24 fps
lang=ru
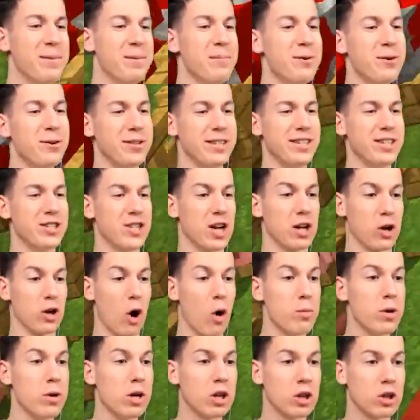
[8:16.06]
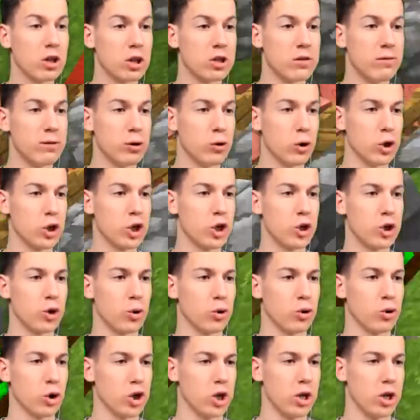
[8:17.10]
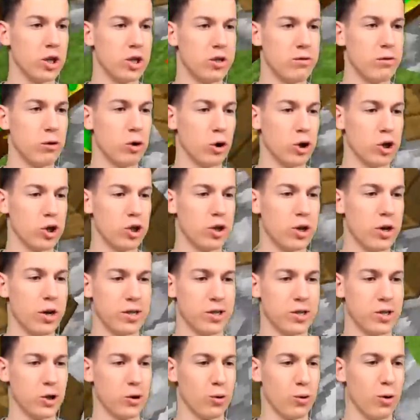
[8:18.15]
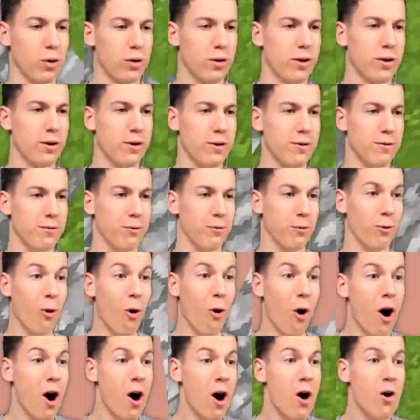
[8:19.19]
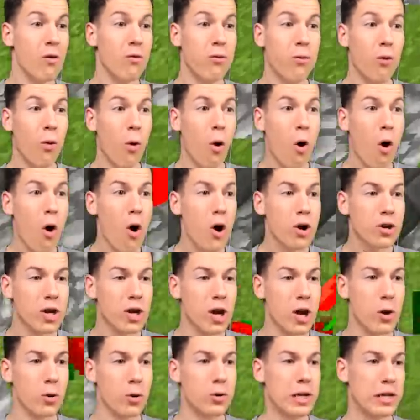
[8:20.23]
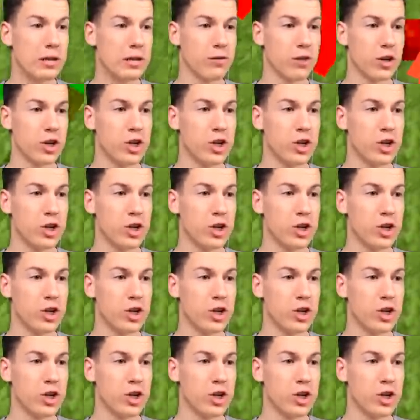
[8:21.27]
Будет не жалко. А у меня так-то цветочки еще... Точно, я цветочки сейчас рассажу. Во! Во! Теперь у нас